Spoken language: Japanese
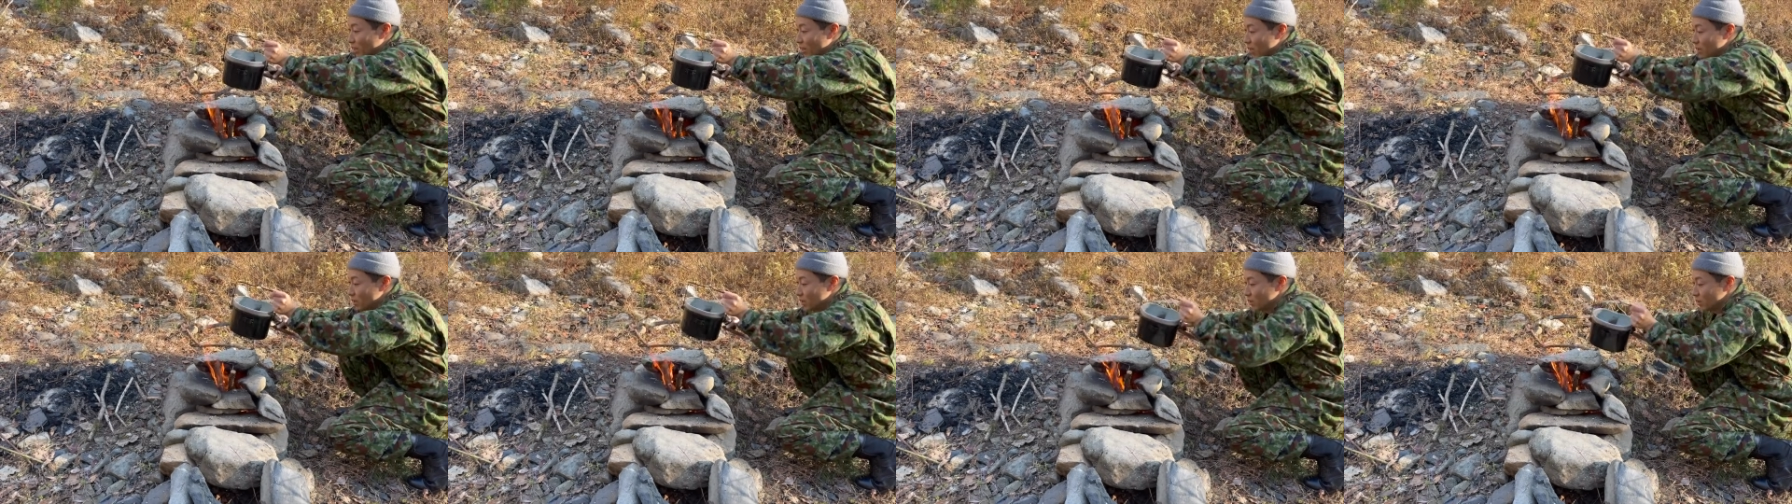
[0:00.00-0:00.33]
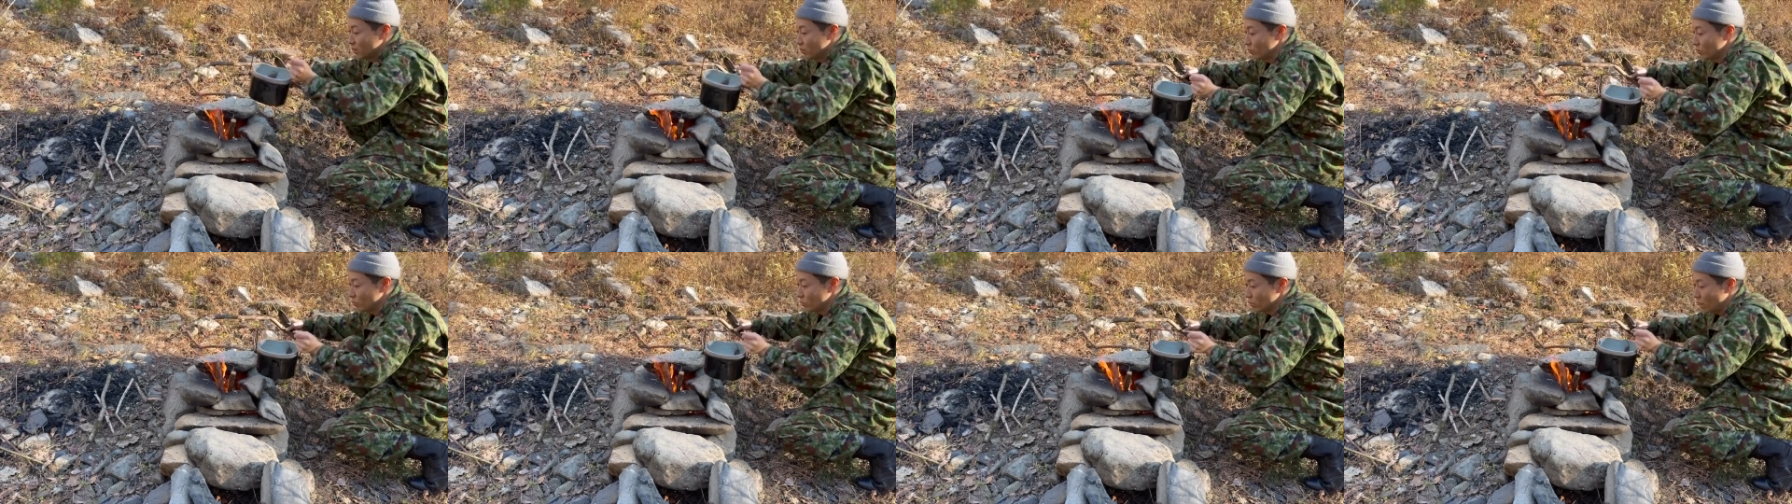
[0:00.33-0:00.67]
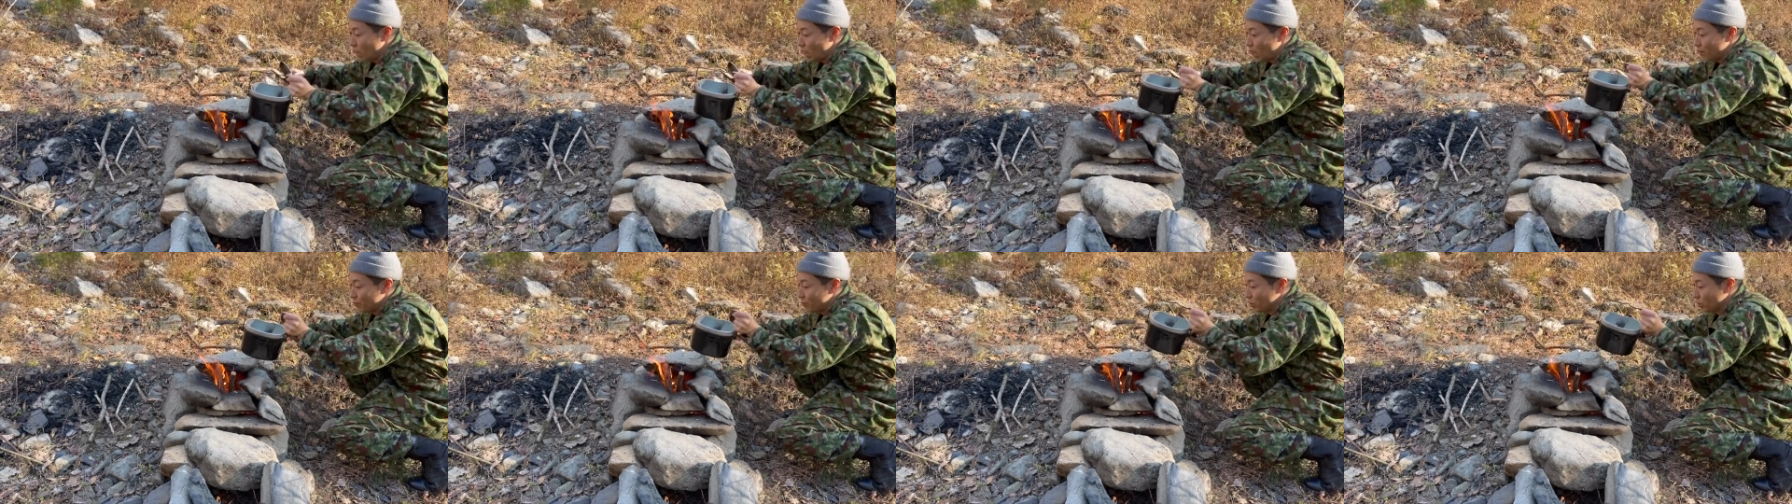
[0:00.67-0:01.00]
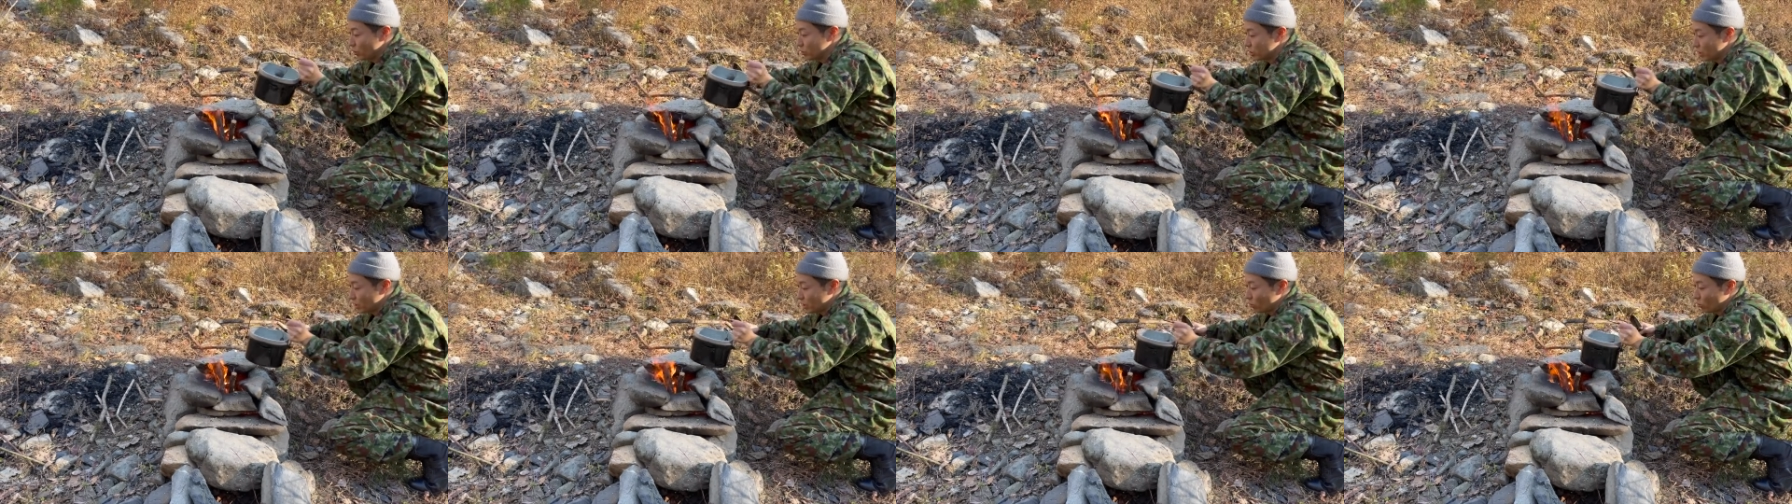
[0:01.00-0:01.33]
な。網
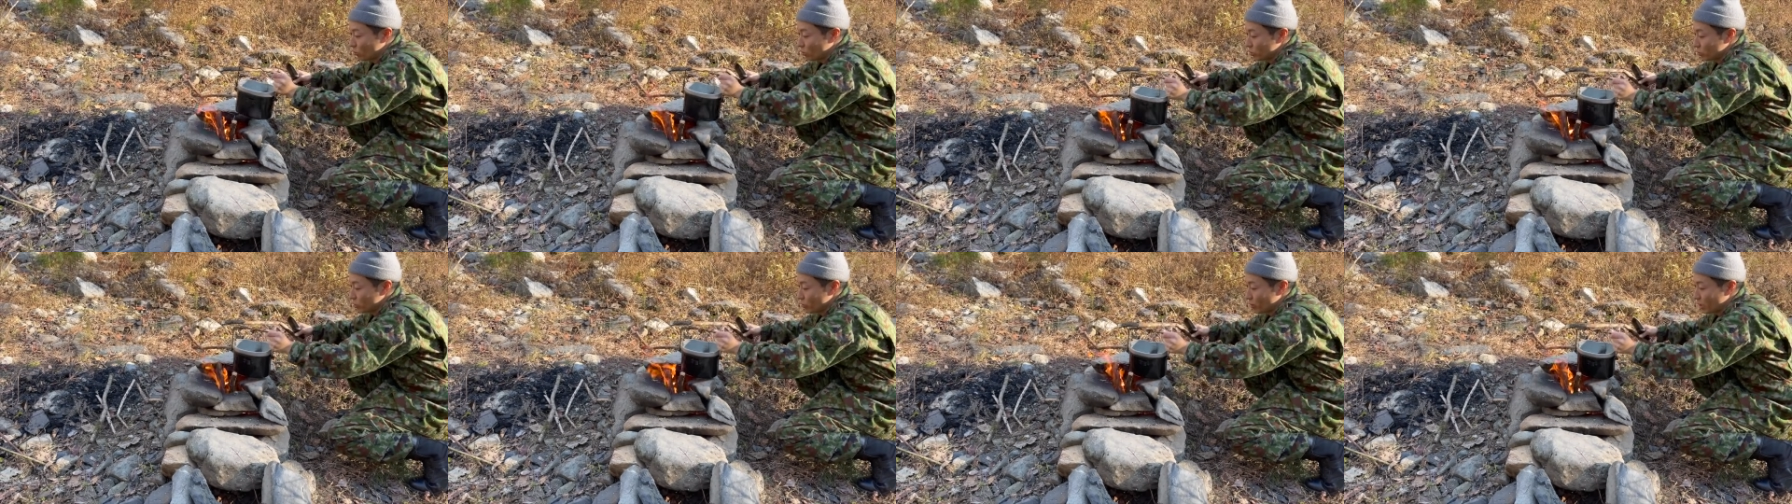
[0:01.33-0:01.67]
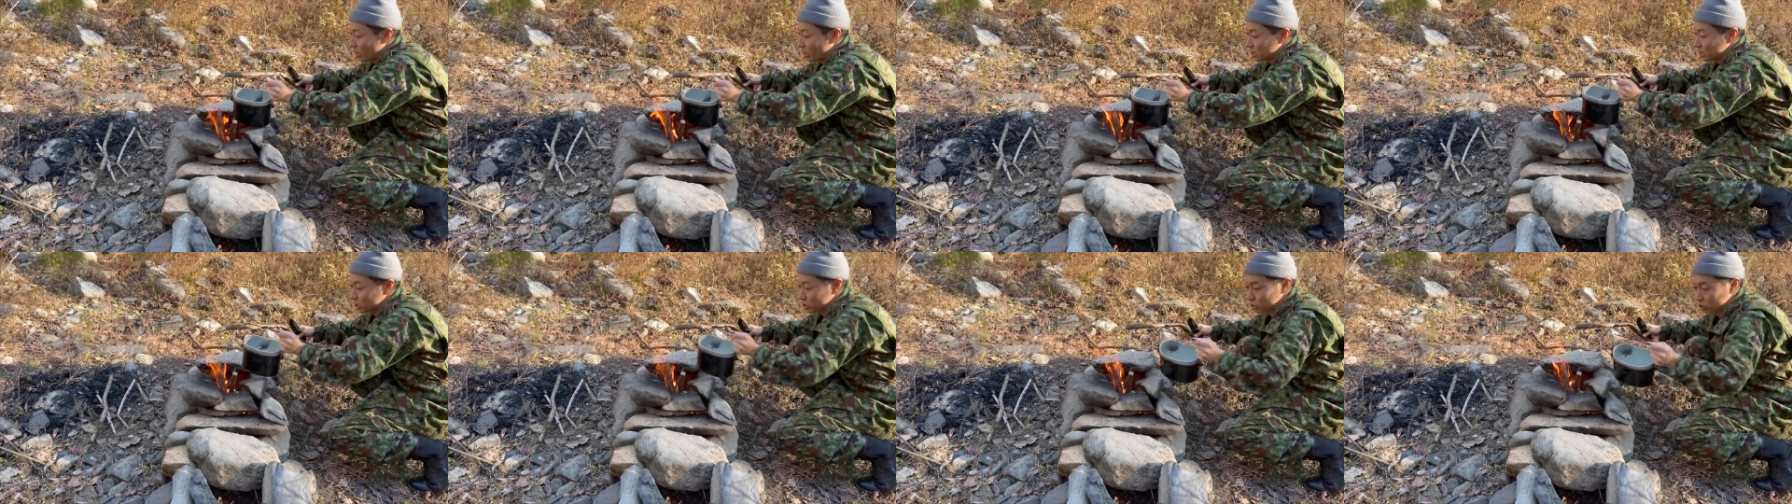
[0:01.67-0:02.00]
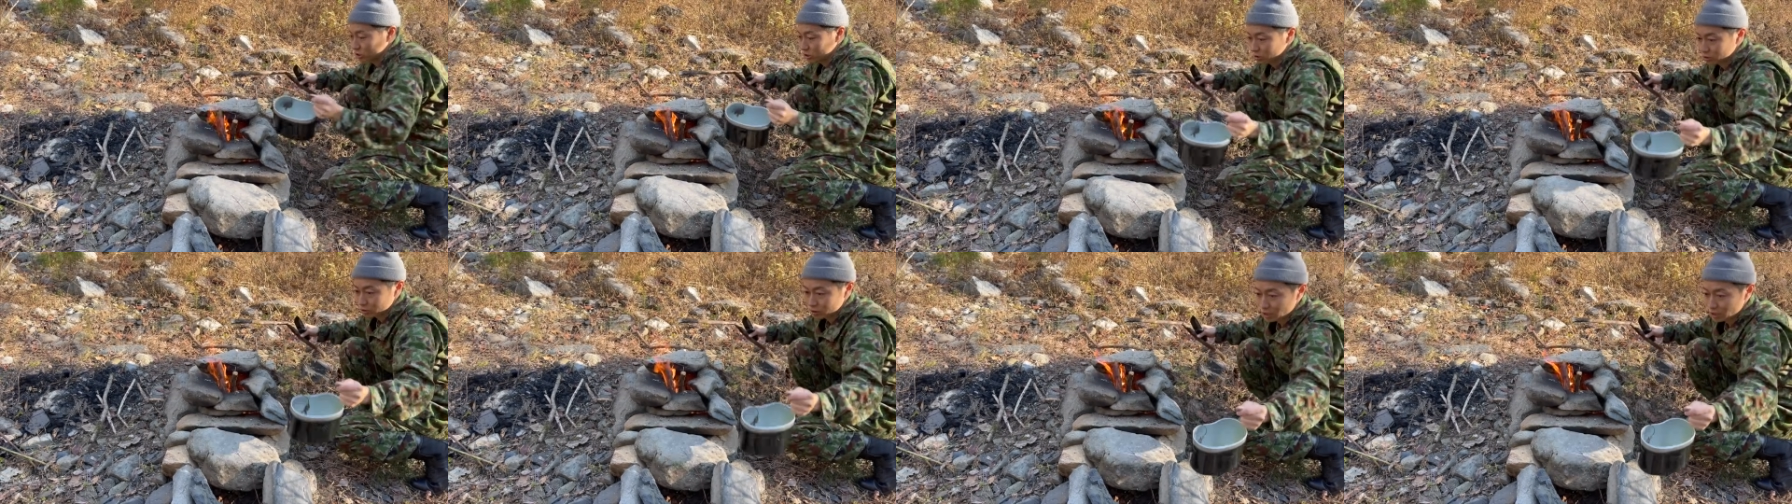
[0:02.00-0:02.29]
をいでここに沸かしつつ、